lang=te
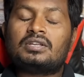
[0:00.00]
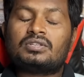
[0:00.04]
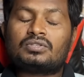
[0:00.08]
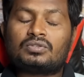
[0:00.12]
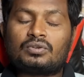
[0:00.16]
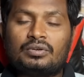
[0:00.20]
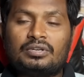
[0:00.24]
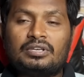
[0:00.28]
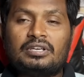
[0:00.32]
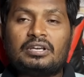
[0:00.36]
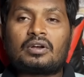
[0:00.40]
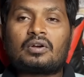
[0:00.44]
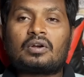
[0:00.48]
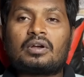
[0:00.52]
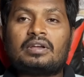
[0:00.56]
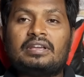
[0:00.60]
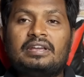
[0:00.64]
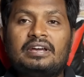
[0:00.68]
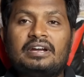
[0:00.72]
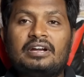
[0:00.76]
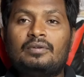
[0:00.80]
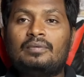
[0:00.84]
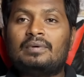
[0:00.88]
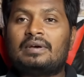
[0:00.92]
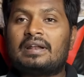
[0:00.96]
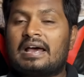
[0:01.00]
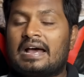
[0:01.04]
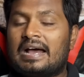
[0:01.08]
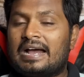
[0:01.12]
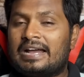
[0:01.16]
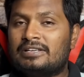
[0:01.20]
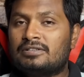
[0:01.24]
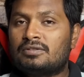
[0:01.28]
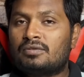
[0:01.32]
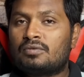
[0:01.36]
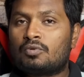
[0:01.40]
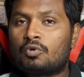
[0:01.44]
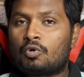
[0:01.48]
సో ఈ యొక్క ఏడు వేల
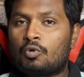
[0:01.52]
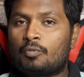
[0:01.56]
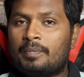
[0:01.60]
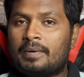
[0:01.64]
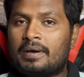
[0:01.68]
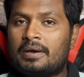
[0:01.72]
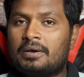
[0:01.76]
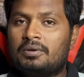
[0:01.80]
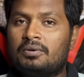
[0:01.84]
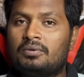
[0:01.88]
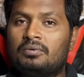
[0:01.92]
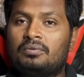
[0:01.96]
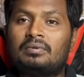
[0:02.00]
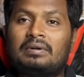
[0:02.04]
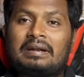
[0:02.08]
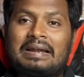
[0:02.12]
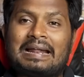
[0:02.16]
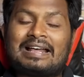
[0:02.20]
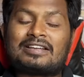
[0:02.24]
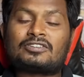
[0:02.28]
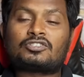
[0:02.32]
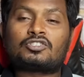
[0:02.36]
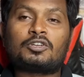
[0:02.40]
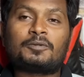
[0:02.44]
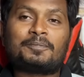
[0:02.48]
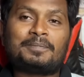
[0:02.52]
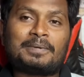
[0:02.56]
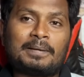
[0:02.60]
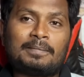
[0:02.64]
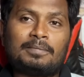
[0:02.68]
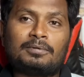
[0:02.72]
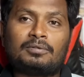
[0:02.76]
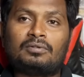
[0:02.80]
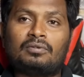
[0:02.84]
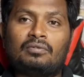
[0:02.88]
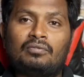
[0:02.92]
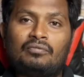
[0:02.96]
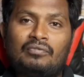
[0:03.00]
ఐదు వందల రూపాయలు రాష్ట్ర
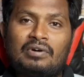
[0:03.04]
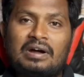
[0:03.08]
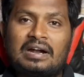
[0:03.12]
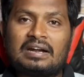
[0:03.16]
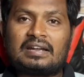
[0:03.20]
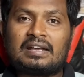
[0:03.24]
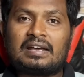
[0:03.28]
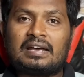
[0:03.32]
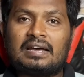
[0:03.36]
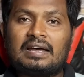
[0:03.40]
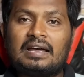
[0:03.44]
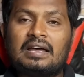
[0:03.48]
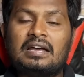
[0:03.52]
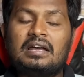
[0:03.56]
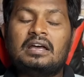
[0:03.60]
ప్రభుత్వం వాటా